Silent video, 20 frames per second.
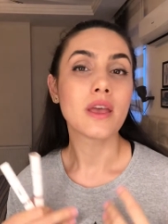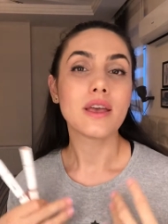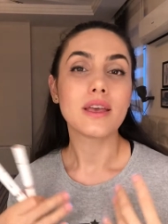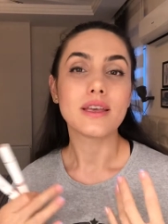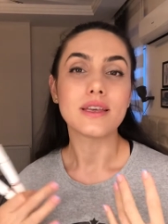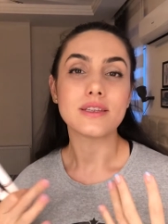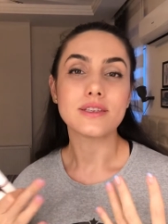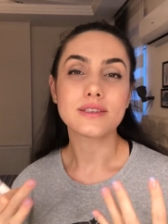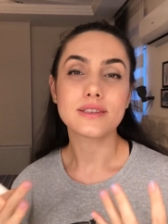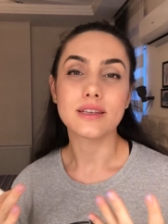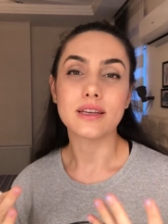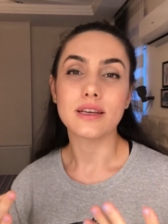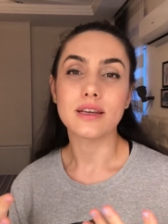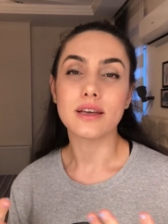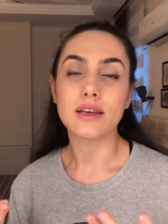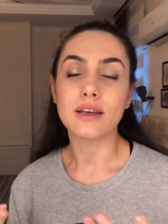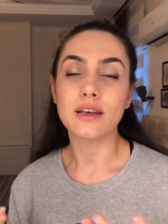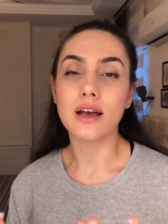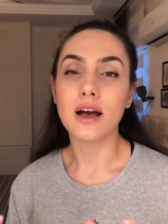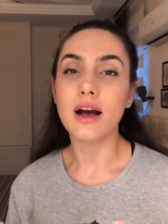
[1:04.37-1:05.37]
İşte
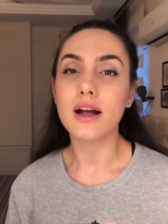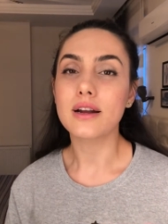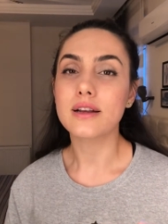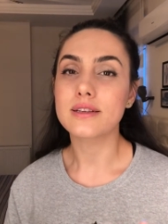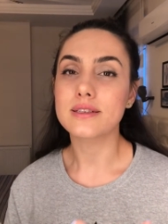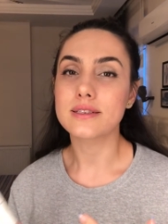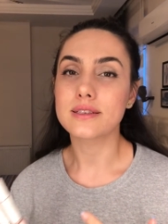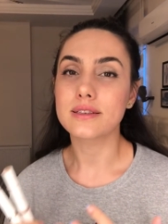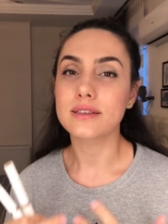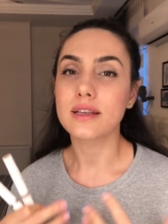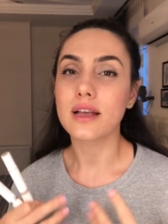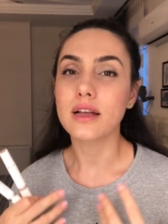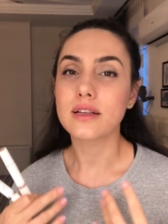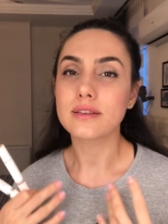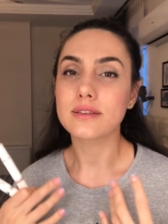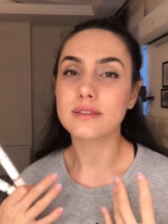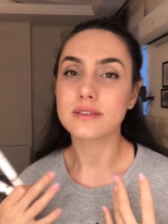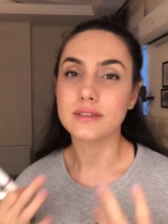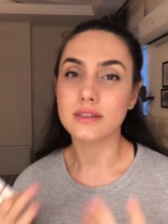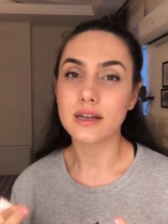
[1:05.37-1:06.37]
e, arkasından
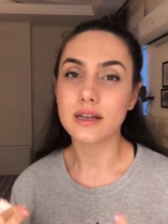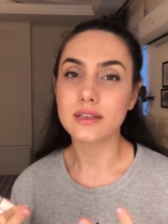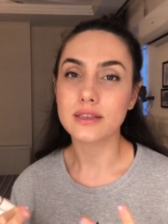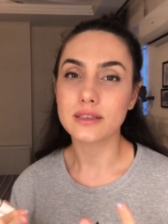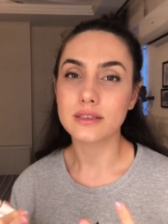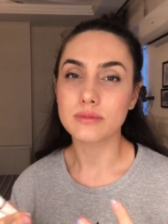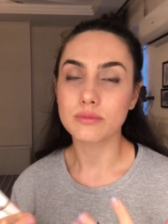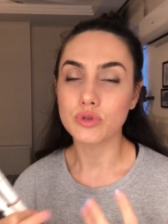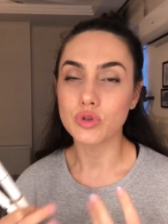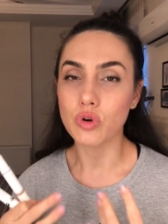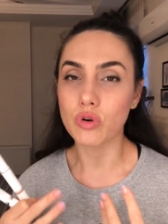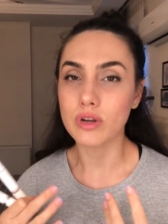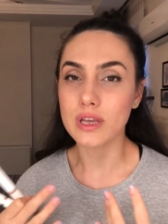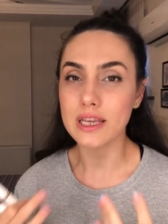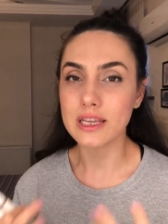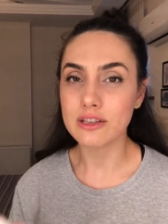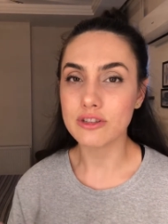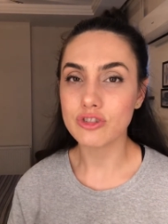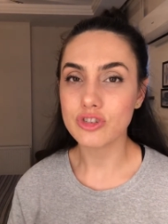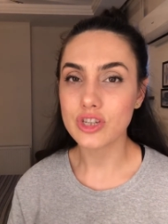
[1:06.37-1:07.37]
tırnaklarım çok
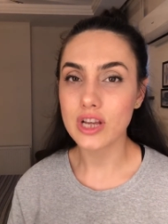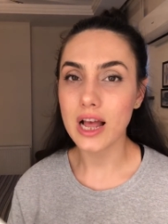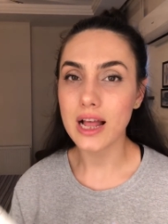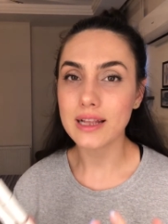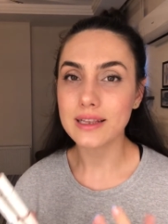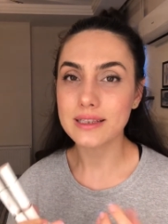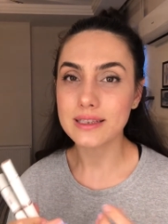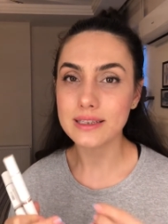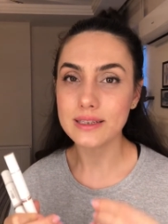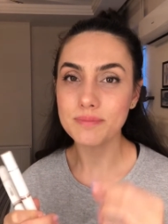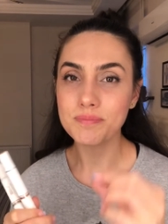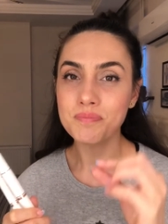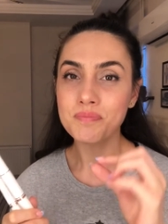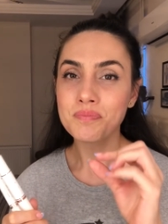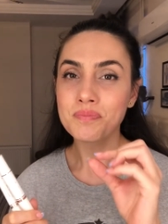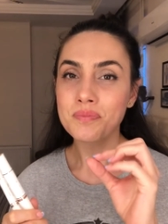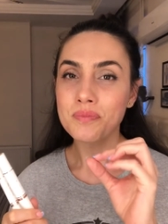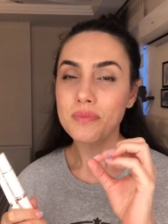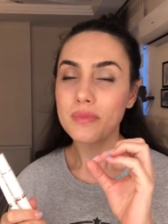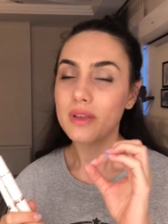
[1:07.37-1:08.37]
inceldi
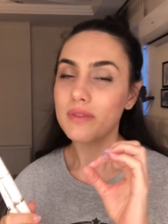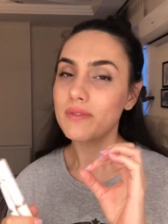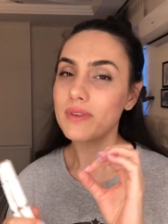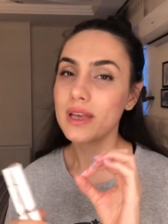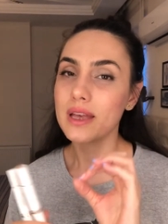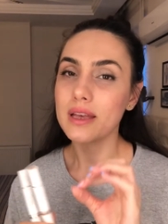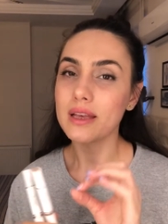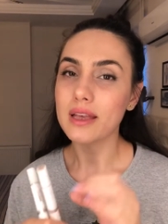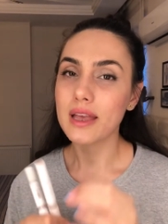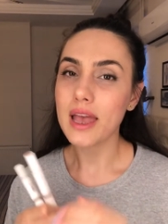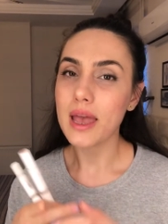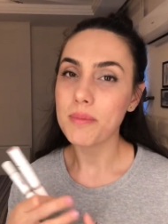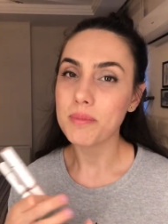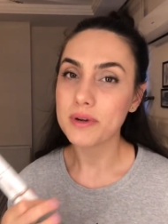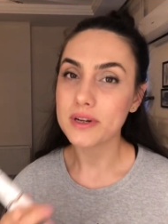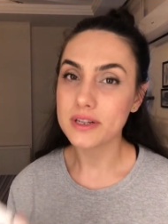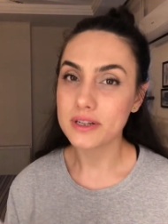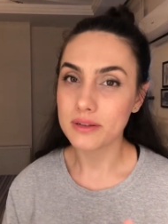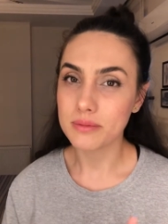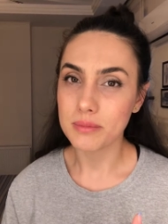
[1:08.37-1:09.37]
ve hep
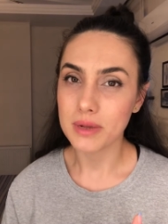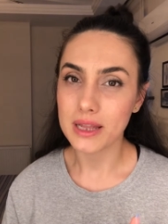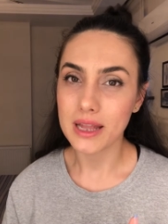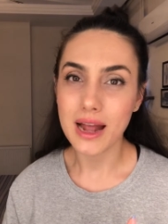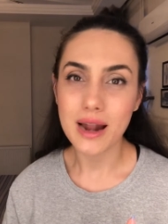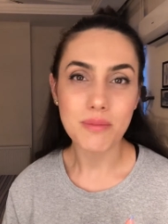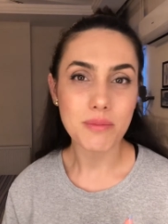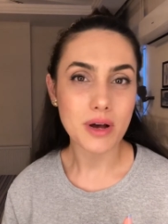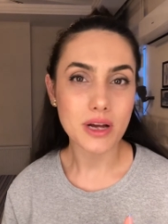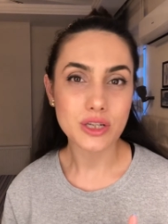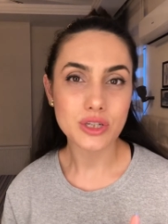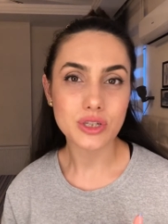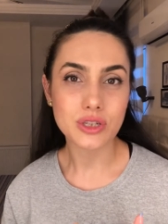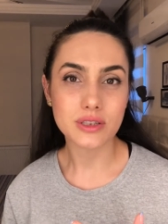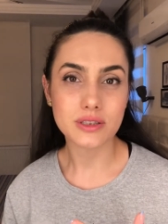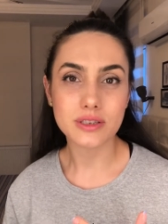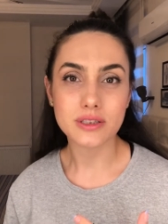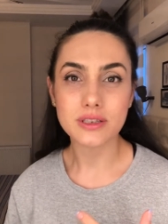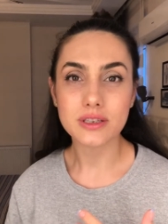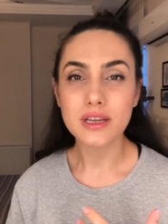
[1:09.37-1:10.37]
kırılmalar
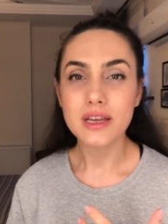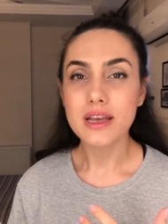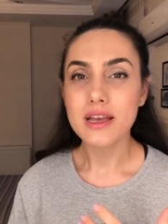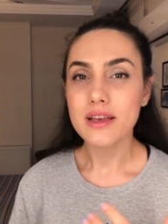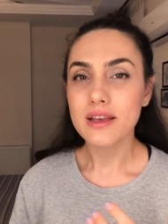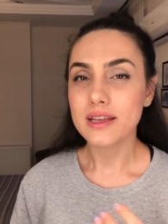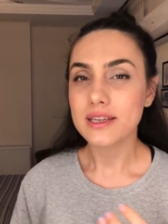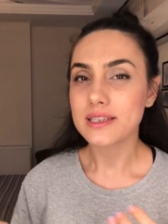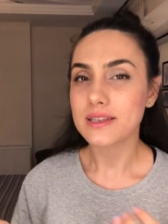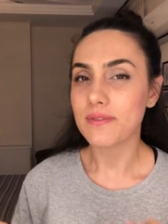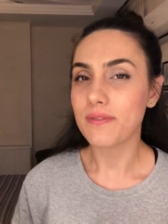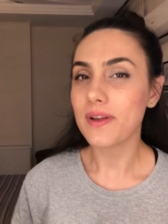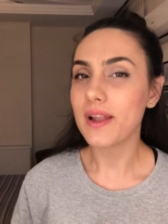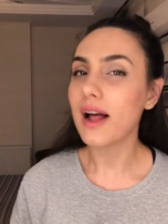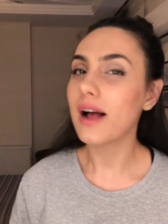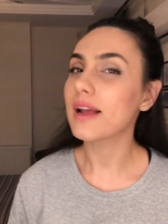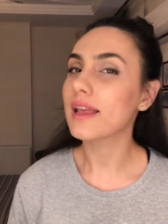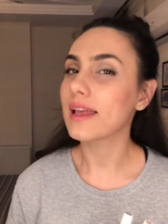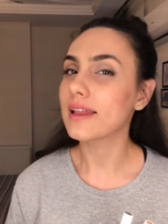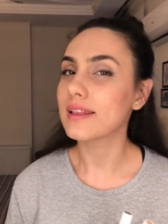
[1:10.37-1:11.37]
başladı. İşte
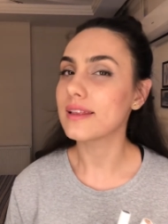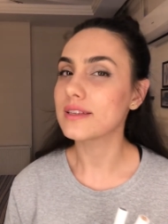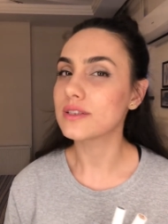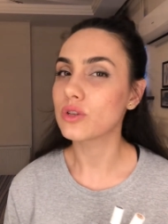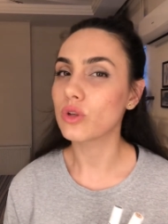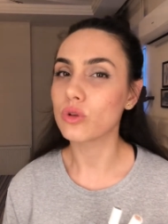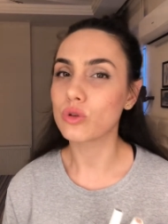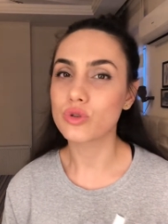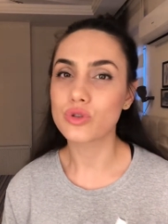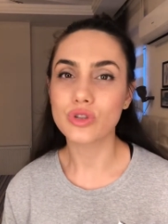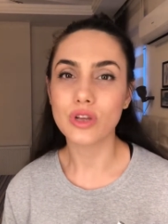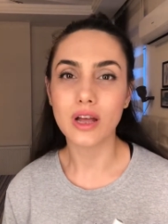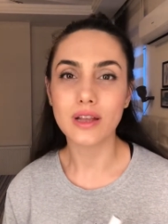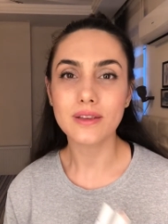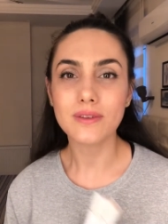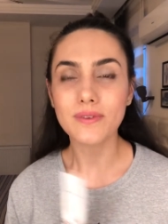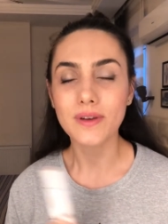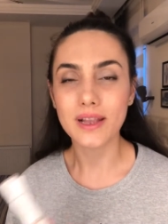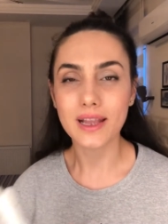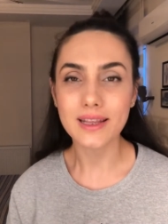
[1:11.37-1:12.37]
felaketle
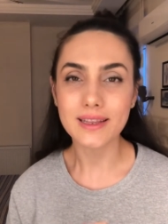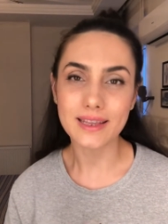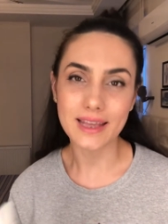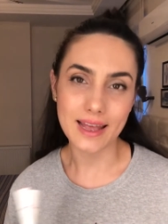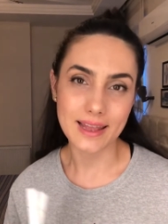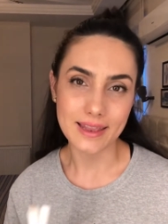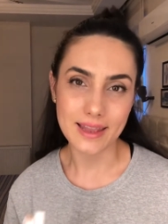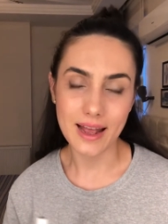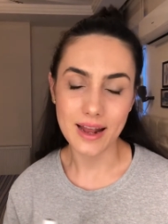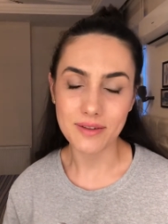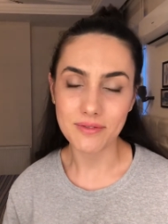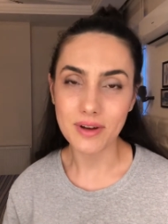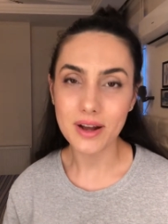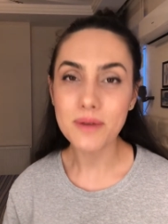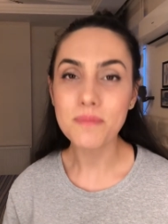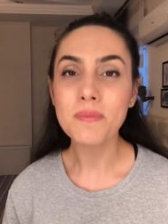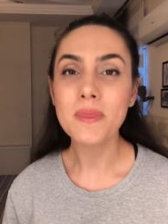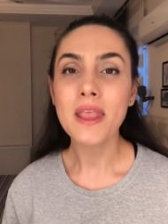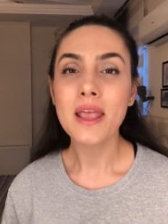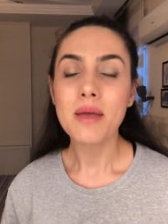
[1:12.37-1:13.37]
sonuçlandı falan diyenler var.
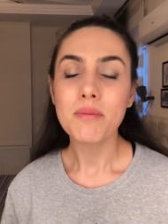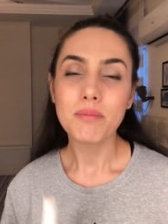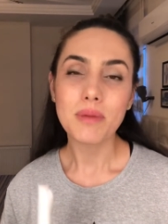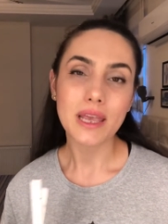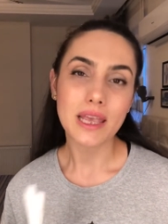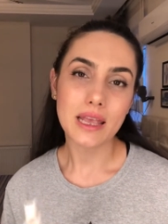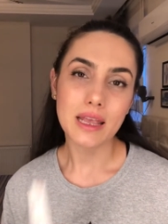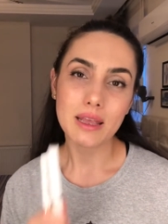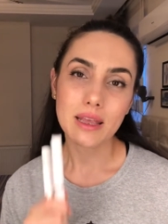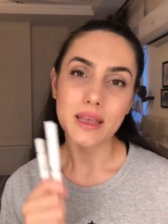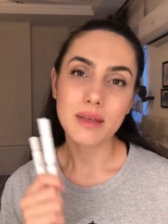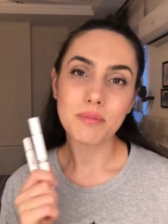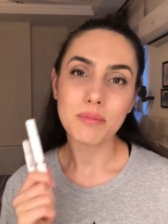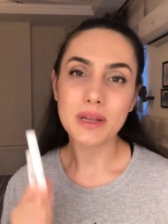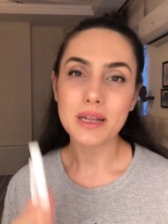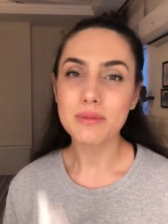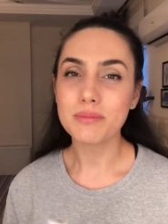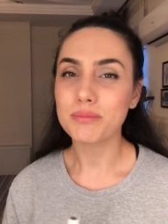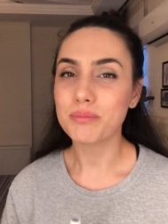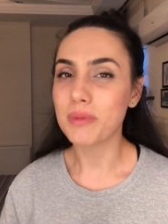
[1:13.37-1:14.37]
Peki
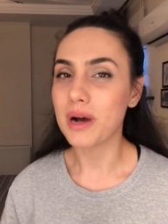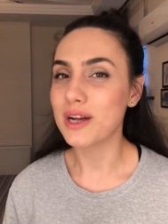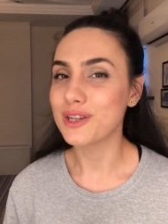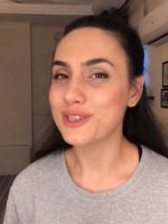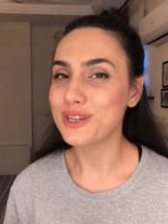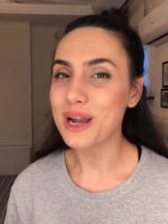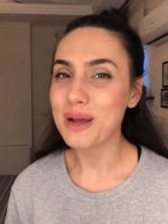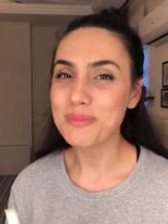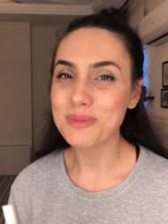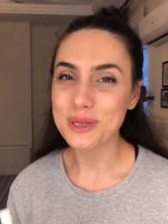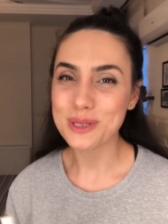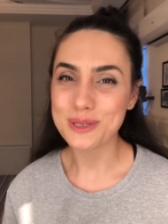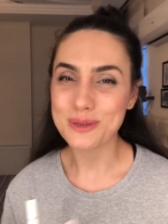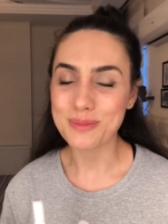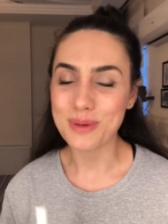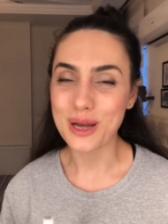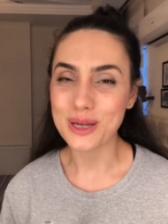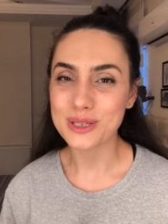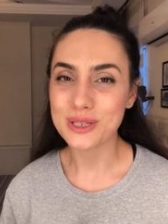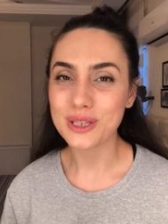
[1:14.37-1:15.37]
benim maceram nasıl
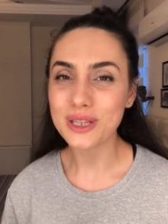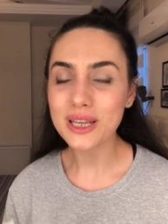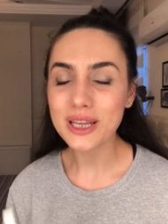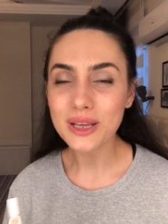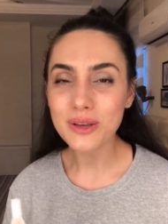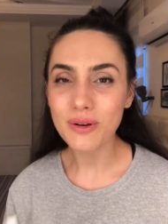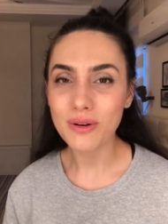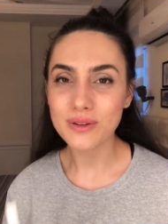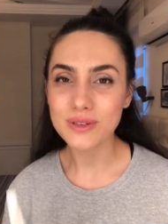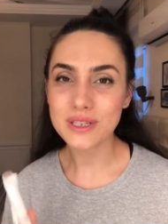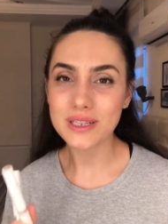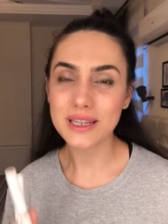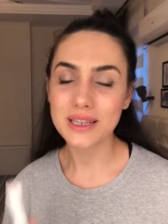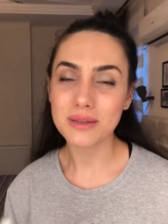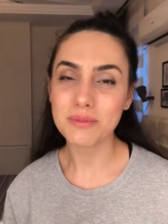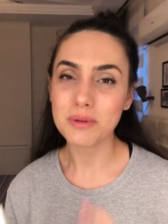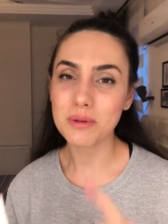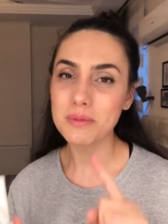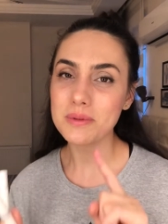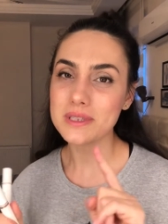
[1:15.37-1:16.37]
başladı? İlk önce
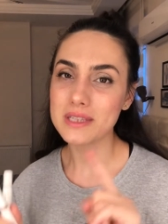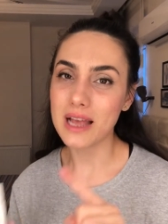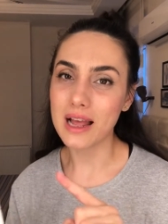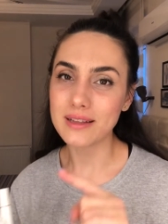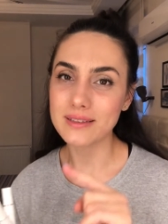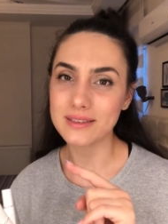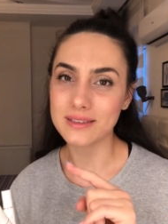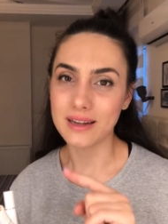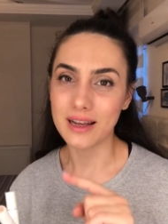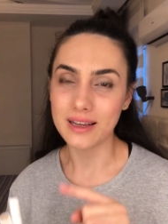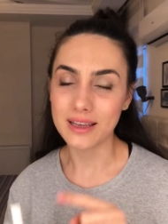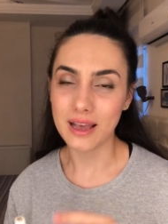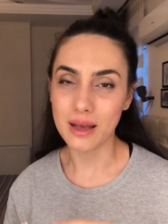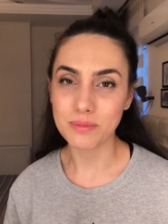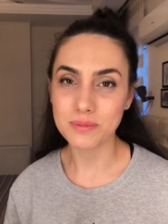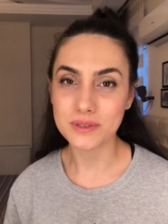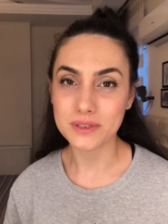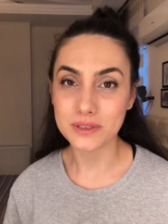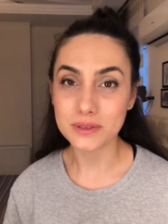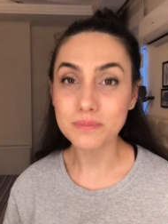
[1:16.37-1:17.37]
dediğim gibi jel tırnak
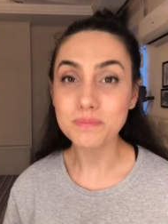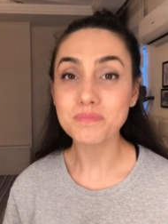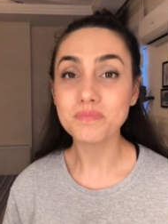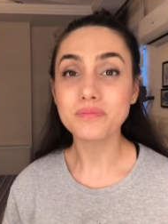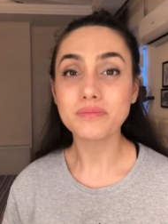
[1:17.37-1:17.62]
yaptırdım.